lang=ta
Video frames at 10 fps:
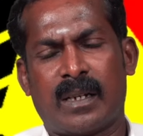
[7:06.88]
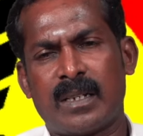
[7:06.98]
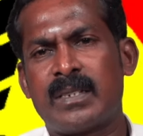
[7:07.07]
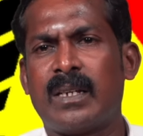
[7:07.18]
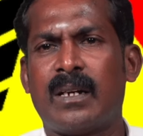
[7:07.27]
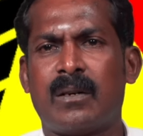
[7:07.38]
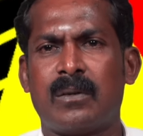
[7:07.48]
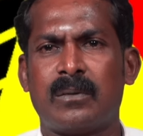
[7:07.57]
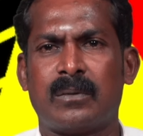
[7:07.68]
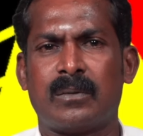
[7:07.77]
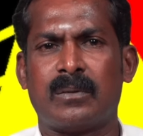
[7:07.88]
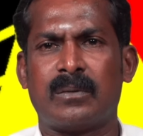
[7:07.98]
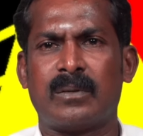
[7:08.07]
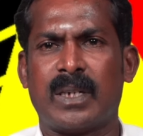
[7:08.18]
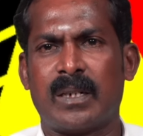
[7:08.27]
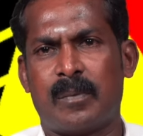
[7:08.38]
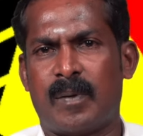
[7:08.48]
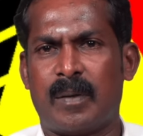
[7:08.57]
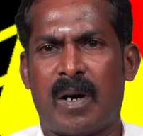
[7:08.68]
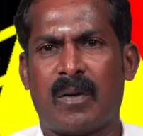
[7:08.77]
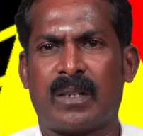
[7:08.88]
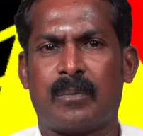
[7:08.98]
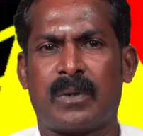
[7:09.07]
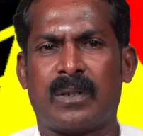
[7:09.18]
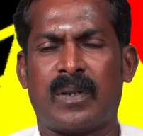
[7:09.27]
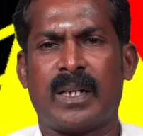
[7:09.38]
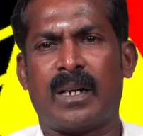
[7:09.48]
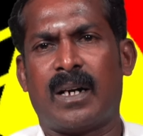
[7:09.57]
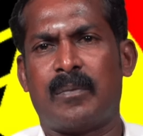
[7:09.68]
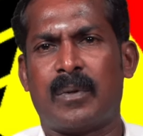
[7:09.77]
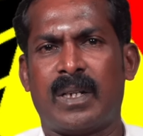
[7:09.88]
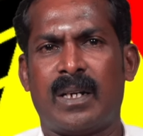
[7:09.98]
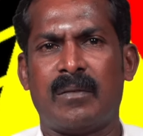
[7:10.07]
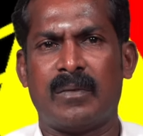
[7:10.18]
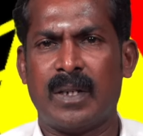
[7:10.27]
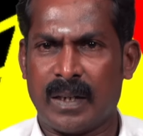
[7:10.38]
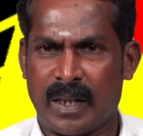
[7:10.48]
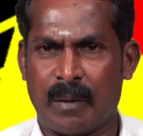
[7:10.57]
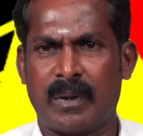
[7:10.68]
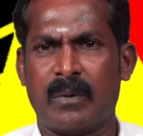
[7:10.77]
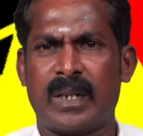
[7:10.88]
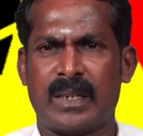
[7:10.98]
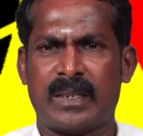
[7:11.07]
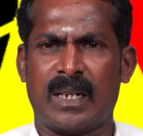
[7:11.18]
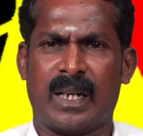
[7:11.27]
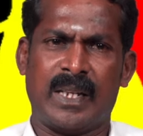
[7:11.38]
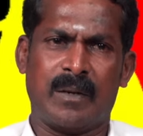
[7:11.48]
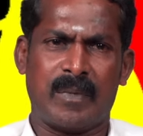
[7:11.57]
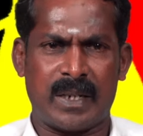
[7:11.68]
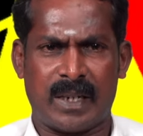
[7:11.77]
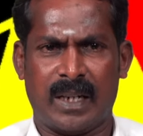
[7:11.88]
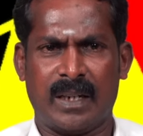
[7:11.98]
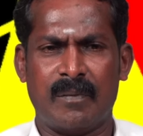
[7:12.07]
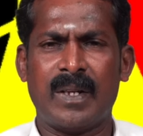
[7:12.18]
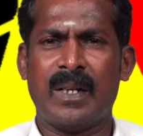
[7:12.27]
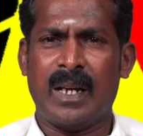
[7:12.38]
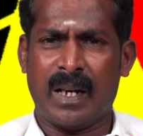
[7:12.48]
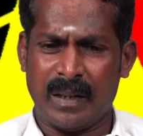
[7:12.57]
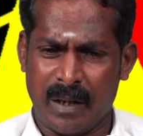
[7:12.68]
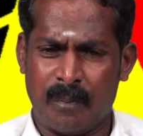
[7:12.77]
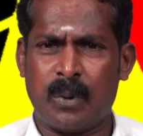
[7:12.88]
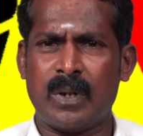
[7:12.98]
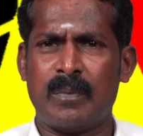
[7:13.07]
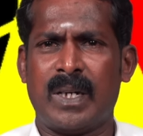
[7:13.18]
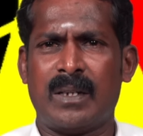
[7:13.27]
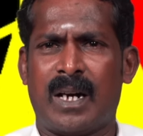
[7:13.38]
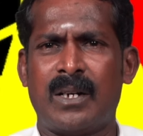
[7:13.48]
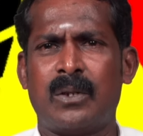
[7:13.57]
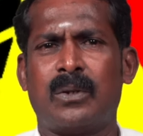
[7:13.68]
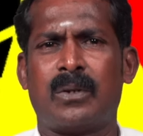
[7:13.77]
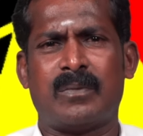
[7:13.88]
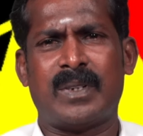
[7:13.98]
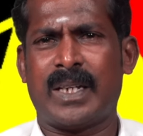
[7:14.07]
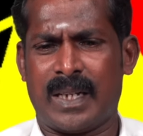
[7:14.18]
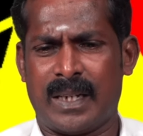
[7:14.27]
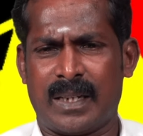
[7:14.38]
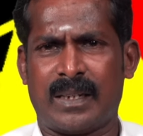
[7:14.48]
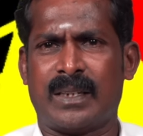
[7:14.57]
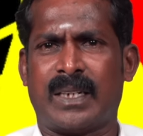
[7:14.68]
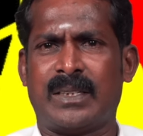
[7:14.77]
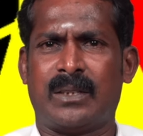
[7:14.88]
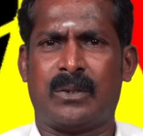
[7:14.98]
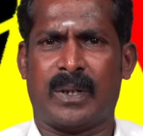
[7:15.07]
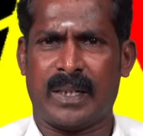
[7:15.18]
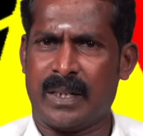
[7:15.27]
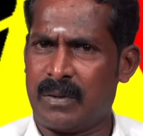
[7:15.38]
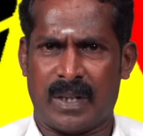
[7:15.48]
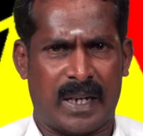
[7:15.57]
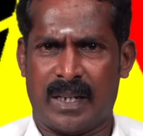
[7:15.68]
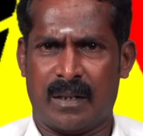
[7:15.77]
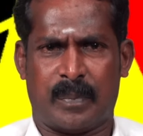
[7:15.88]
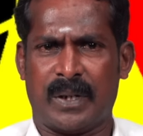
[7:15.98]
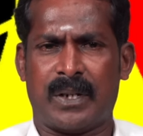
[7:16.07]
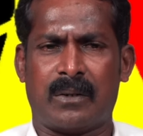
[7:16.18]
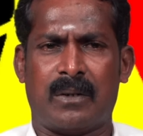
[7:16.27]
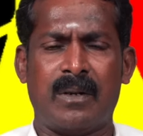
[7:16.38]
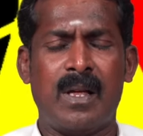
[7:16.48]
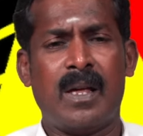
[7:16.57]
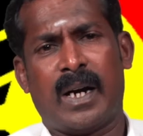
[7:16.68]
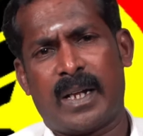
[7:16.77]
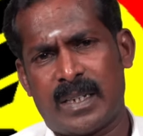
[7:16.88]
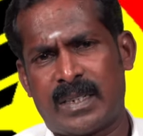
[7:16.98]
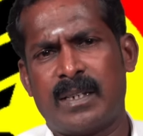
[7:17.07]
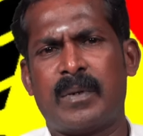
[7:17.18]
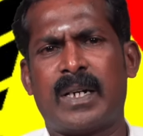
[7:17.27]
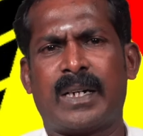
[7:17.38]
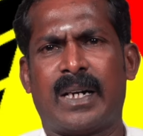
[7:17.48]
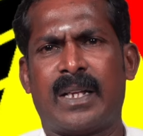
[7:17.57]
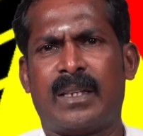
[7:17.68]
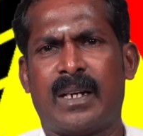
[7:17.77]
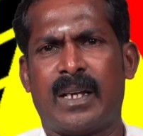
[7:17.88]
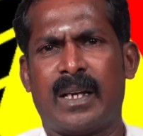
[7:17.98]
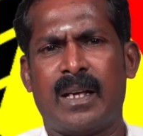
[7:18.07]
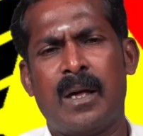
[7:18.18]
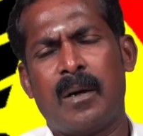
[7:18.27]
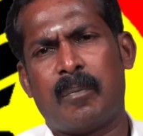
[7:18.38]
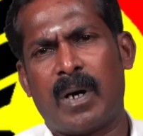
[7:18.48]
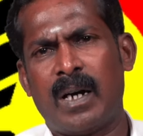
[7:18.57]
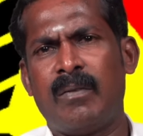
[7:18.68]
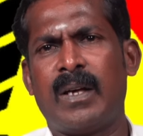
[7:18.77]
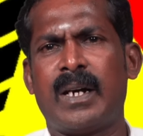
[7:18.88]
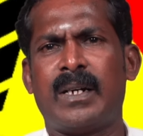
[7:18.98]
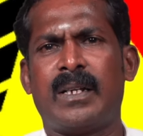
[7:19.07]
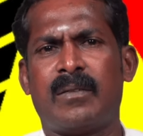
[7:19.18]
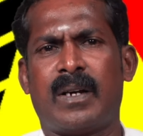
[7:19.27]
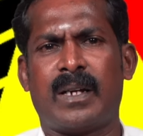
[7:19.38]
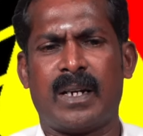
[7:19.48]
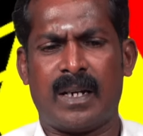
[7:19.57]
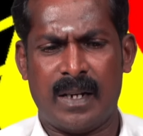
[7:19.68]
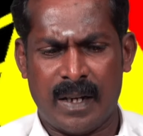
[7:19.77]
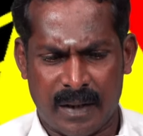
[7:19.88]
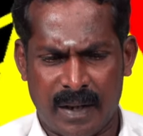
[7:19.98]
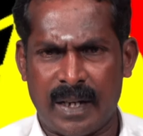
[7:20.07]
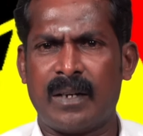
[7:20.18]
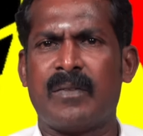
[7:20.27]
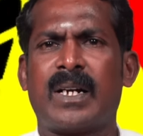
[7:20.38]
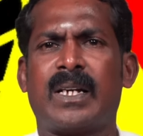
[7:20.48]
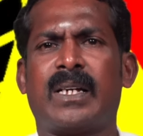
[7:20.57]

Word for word: ரசிகர்களும் எங்கள் மாவட்டத்தை பொறுத்தவரை எல்லா பகுதியிலையும் கேப்டனுடைய ரசிகர்கள் அதிகமாக இருக்காங்க எப்போதுமே ஆண்டுதோறும் இன்றைக்கி கட்சி தொடங்கி இருபது ஆண்டில் போயிட்டுருக்கோம் ஆனால் ரசிகர் மன்ற காலத்திலேயே பல்வேறு நிர்வாகிகள் இன்றைக்கி வர